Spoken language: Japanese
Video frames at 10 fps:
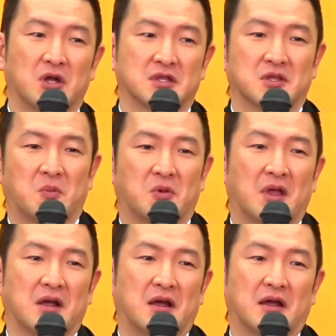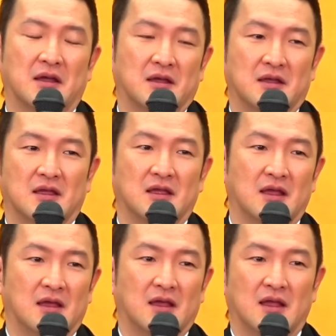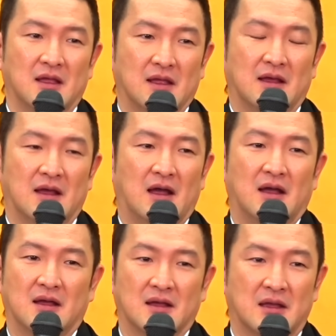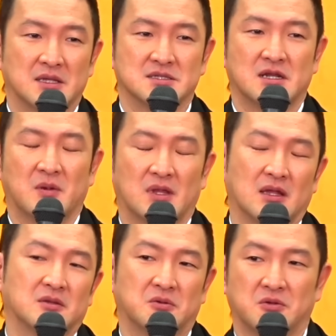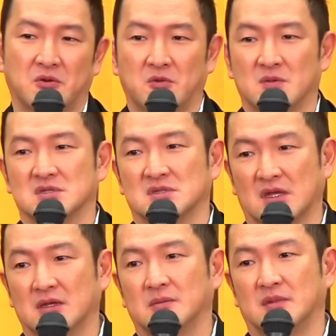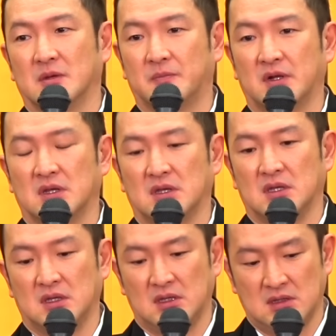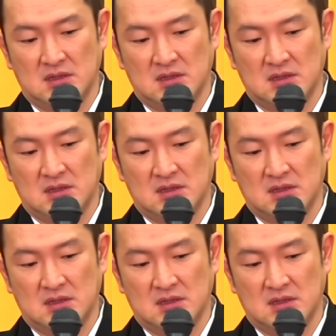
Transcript: 方ともなんか話せればなというふうに思いますね。やっぱり